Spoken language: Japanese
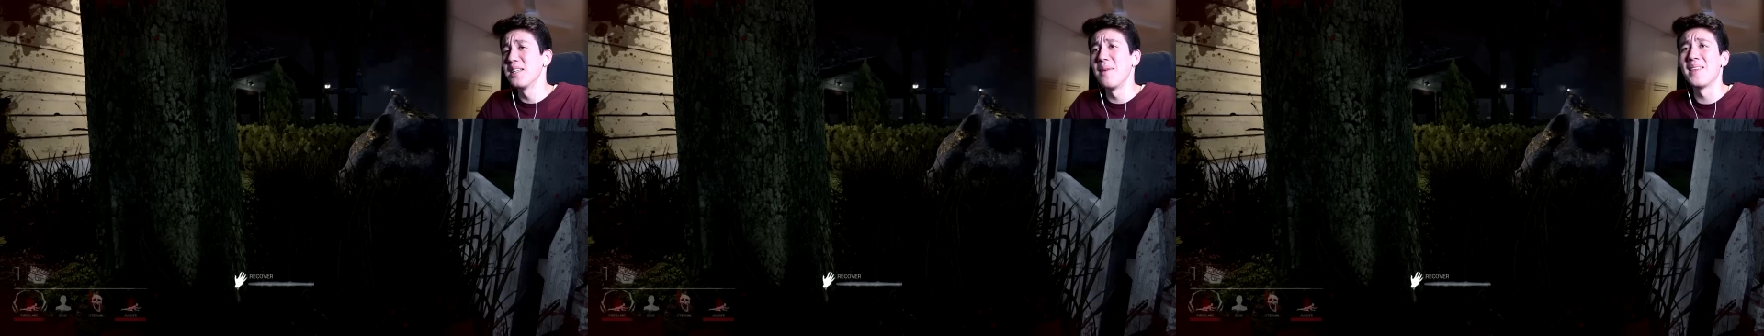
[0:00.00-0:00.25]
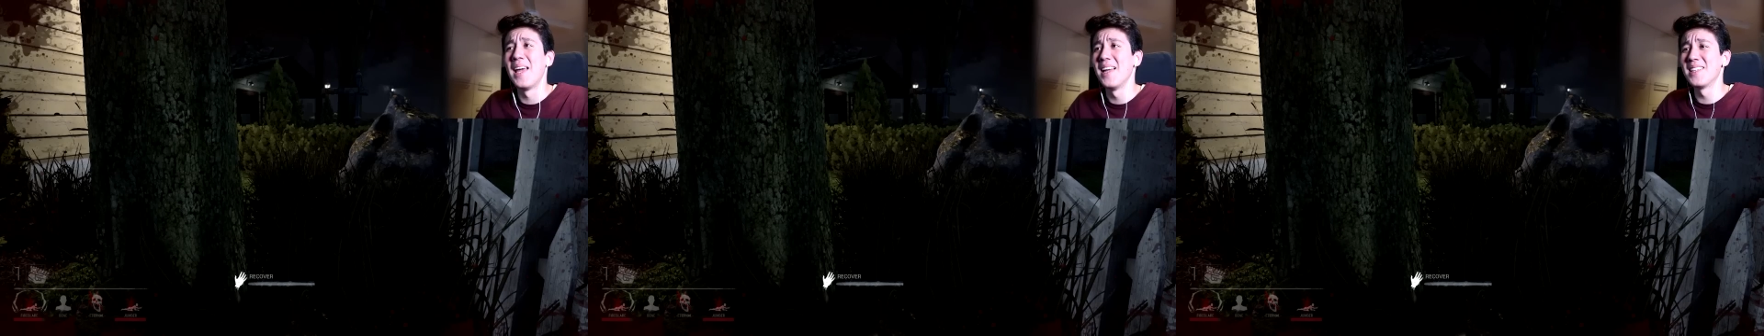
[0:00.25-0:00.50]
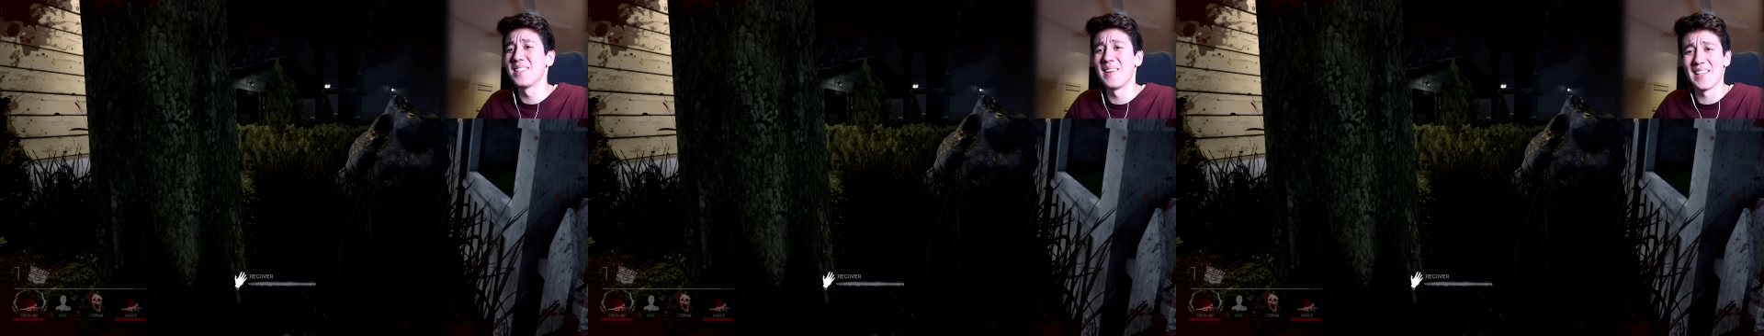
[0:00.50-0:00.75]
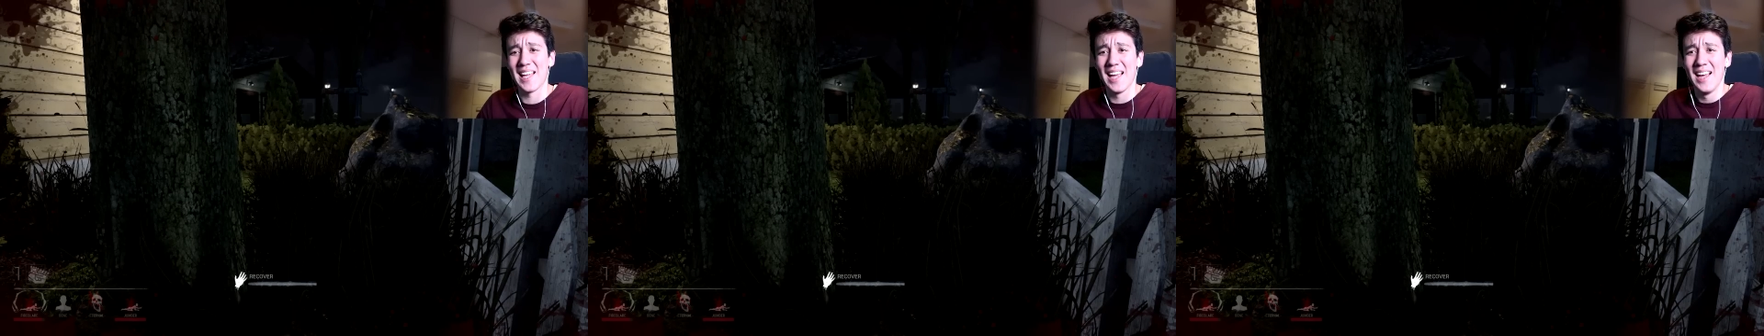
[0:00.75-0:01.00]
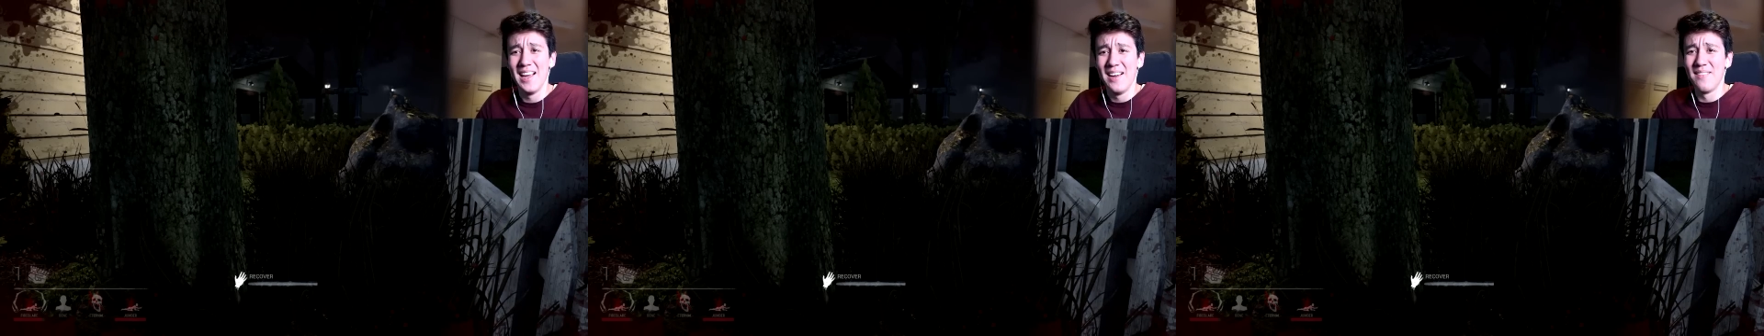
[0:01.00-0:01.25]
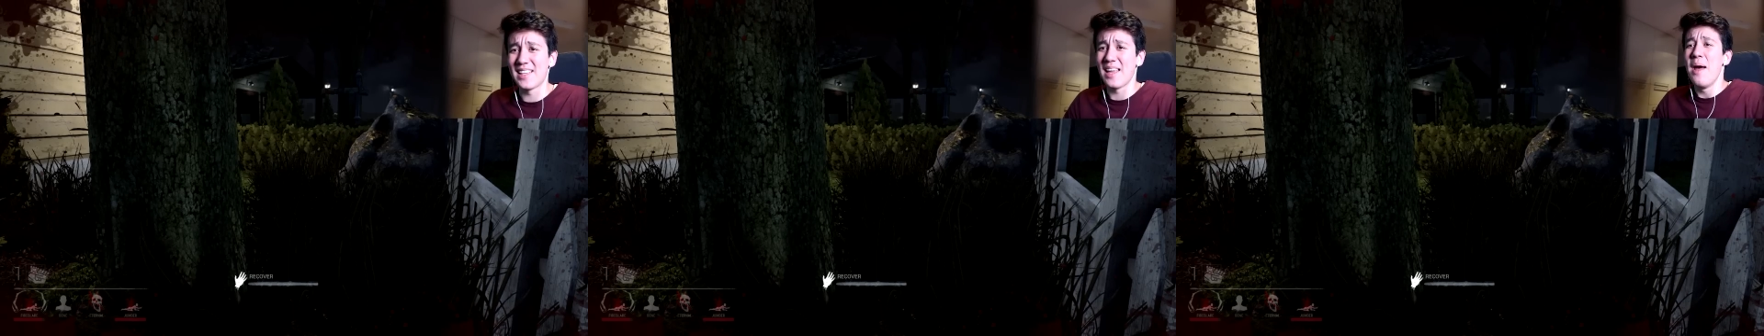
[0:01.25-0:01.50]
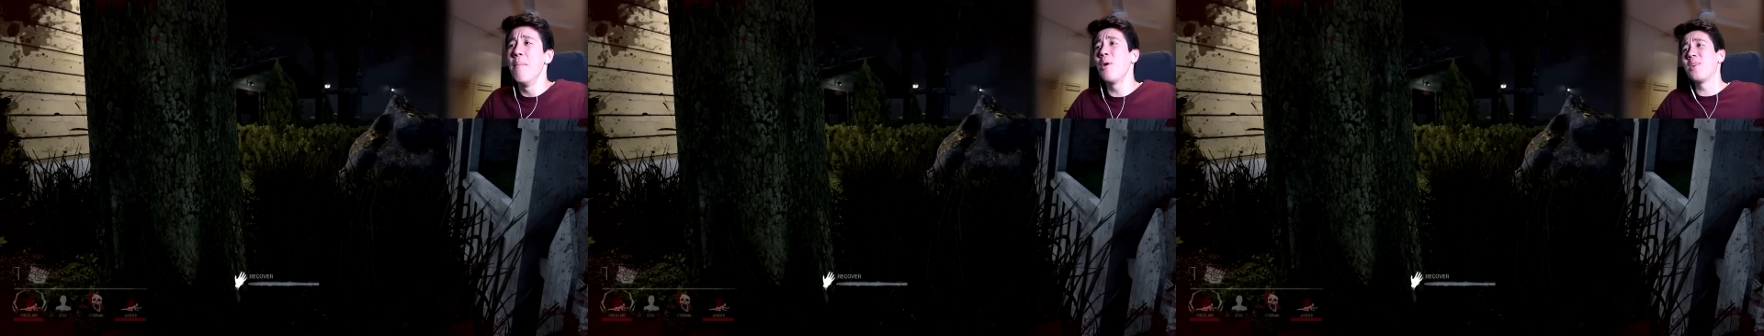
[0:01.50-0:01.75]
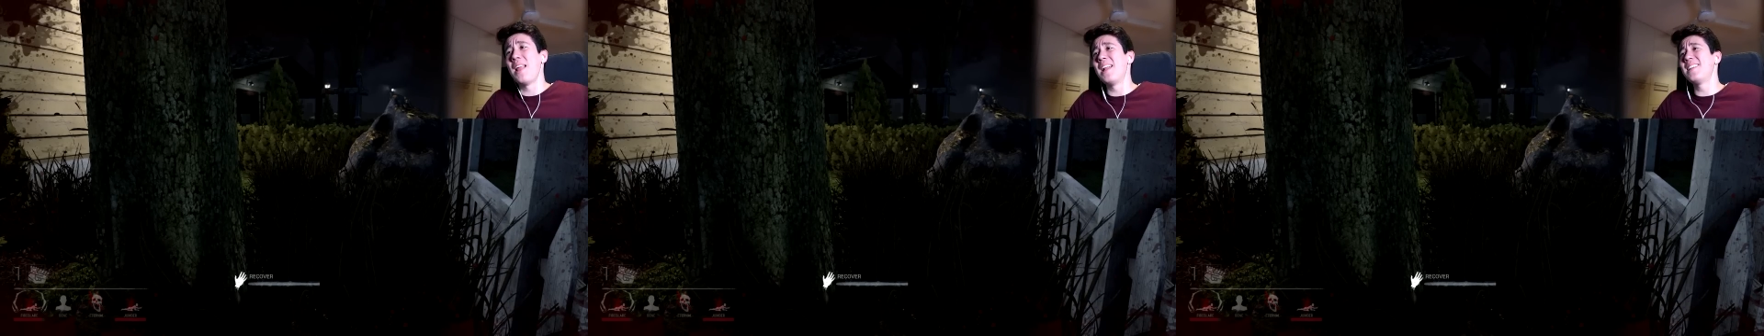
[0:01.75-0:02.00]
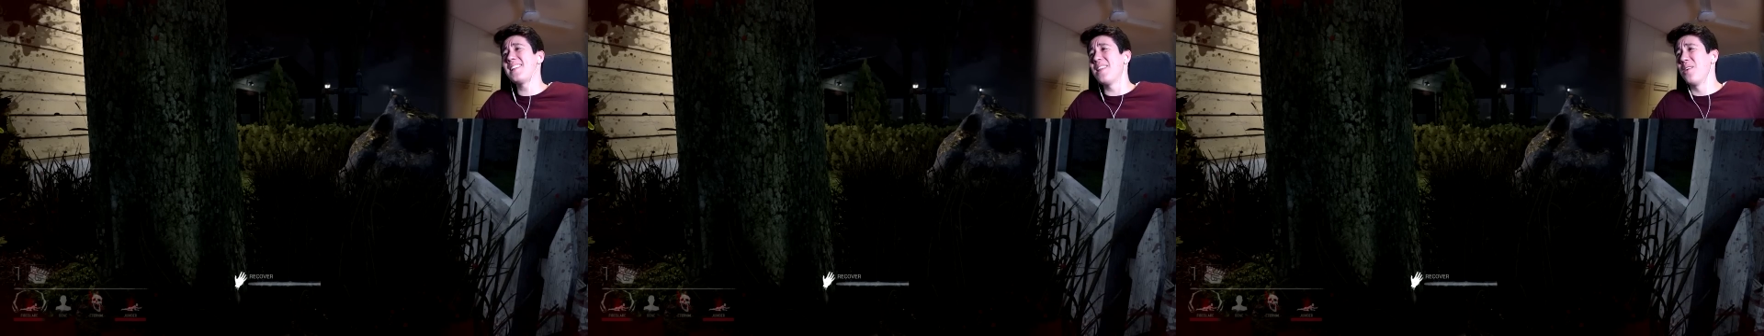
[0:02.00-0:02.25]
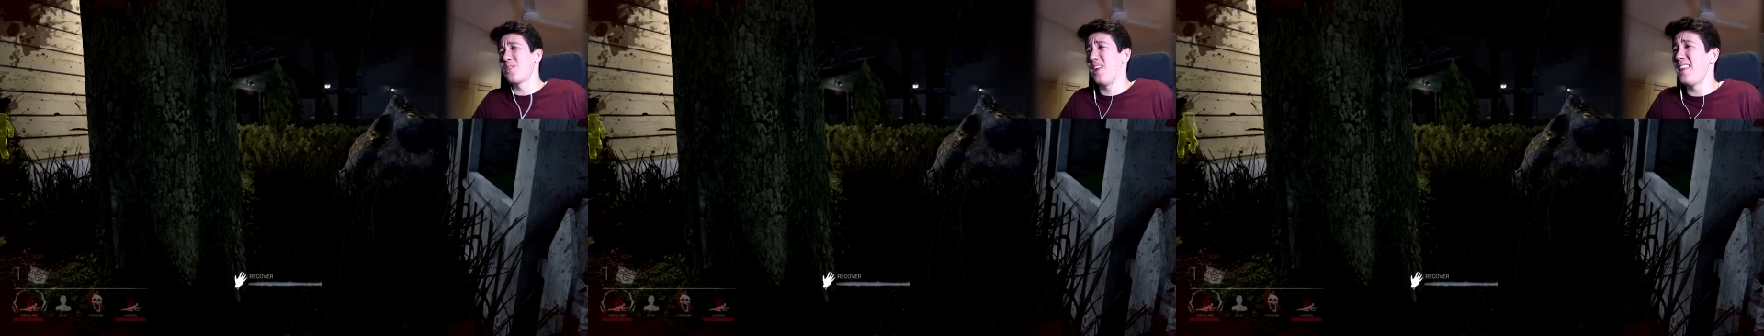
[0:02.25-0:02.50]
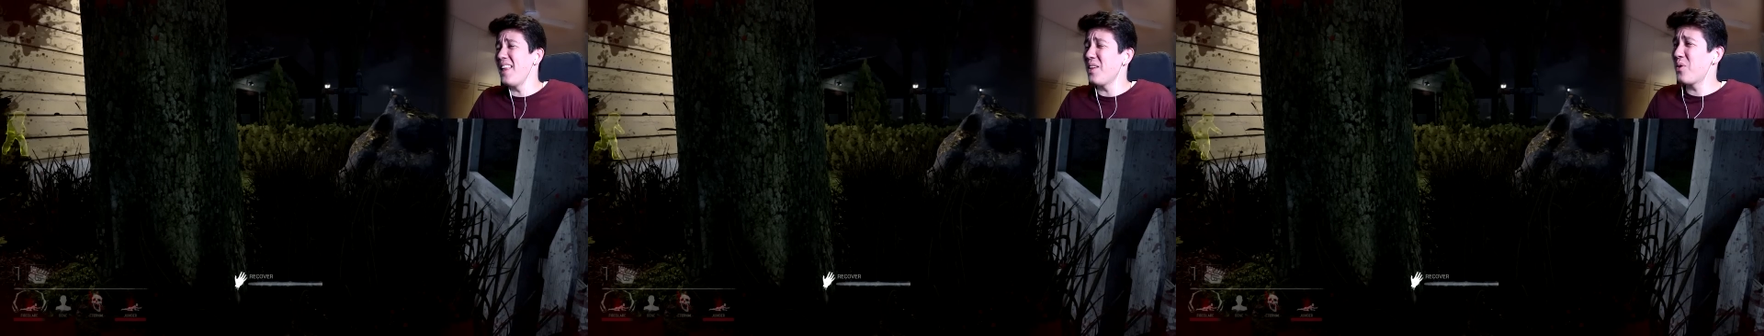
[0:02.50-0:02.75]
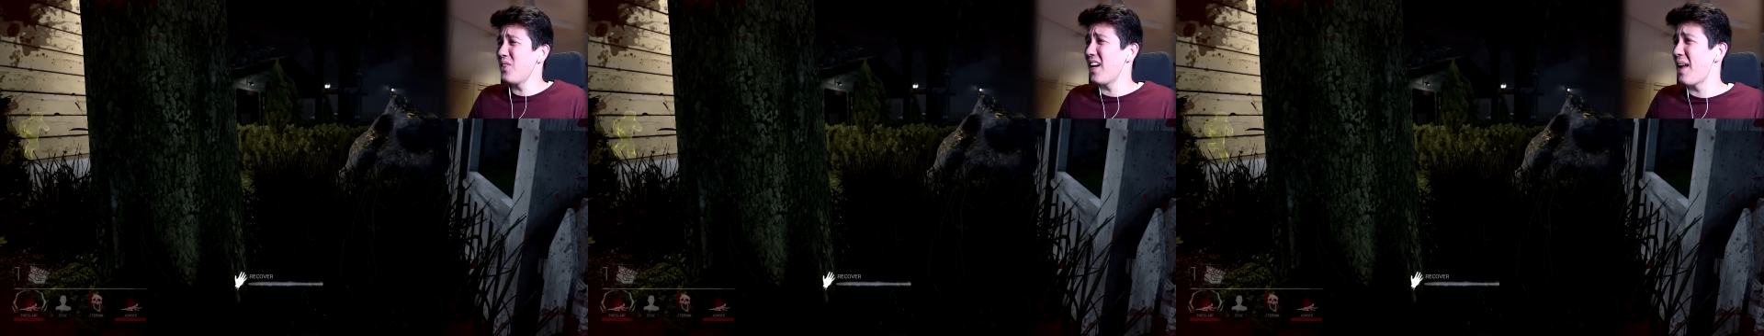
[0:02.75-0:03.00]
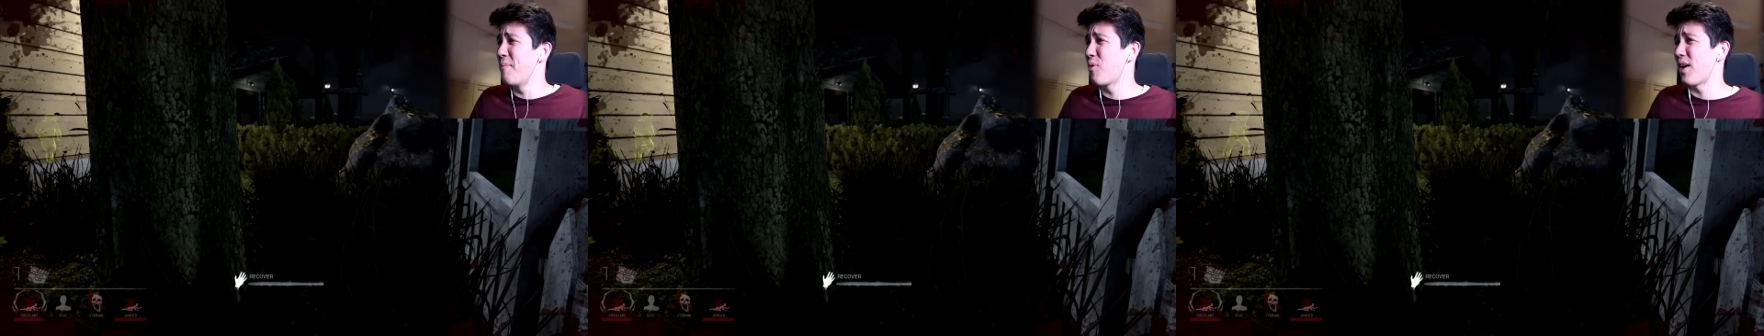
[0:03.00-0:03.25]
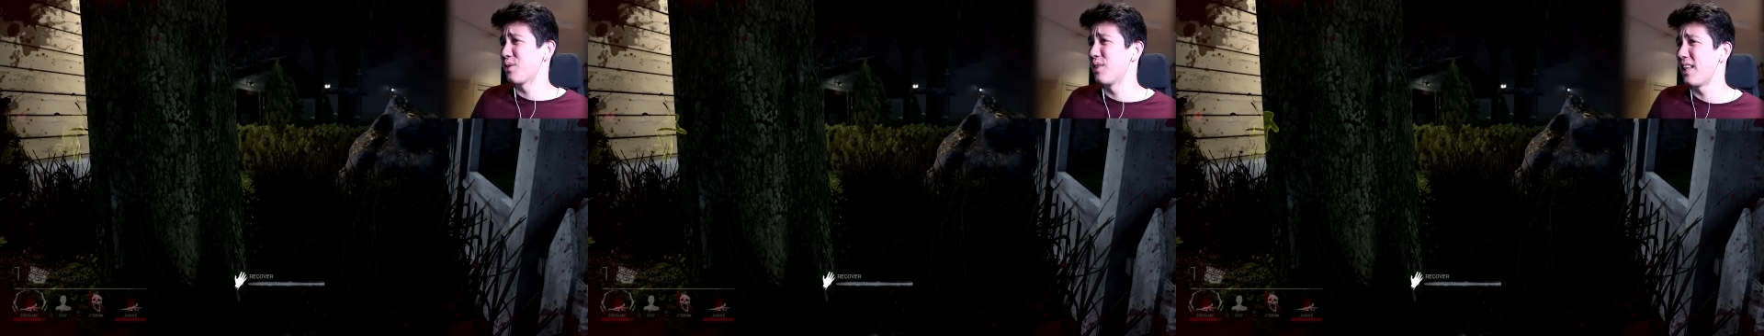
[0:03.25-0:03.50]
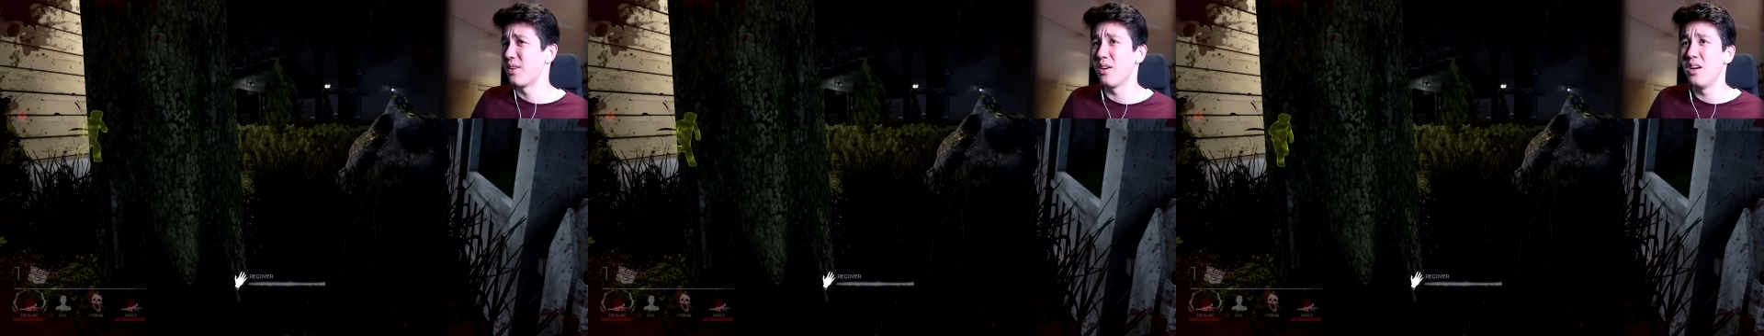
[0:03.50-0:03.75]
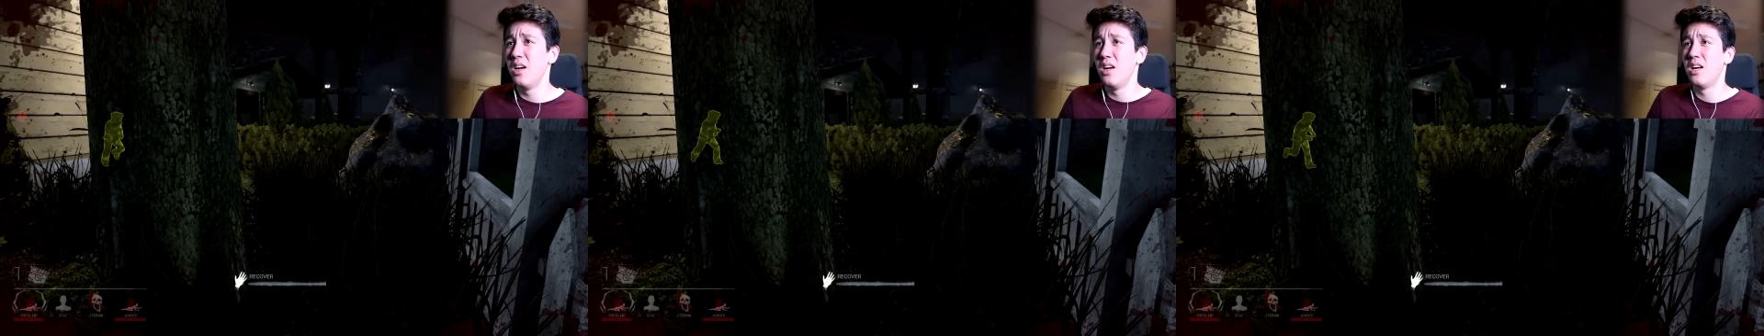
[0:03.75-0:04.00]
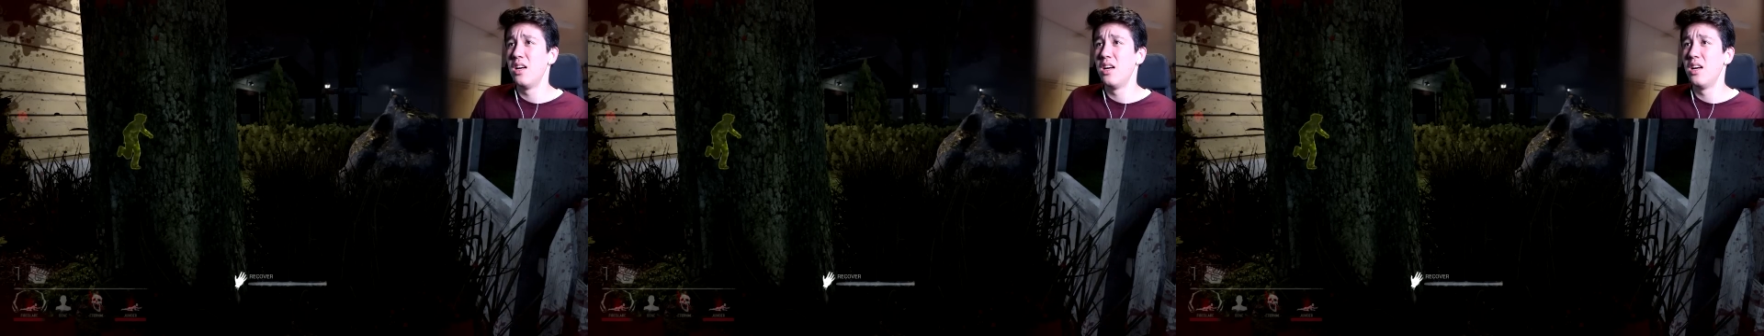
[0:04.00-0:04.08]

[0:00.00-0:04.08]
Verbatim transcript: ちょっと待ってちょっと待って待って、僕何してんの本当に。なんでこんなゲーム僕遊んでんの。